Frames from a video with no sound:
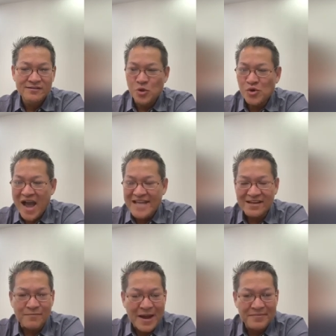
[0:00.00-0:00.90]
cô ca
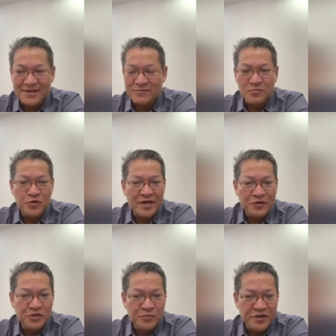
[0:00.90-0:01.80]
thằng pram này bọn bọn
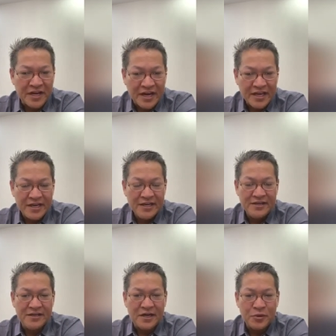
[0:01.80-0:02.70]
nấu cho mua nhẹ
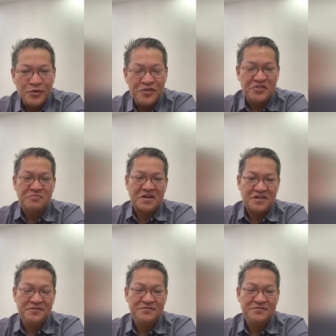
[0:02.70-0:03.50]
nu đi chậm lại